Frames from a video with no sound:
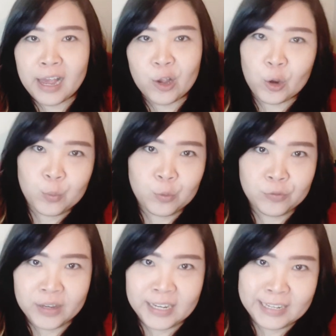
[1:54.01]
ayo
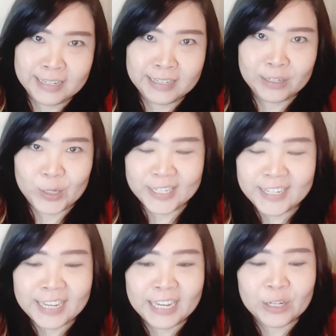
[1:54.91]
moving ke luar
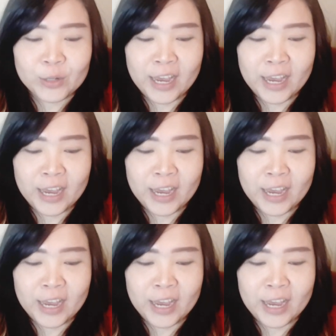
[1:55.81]
negeri gitu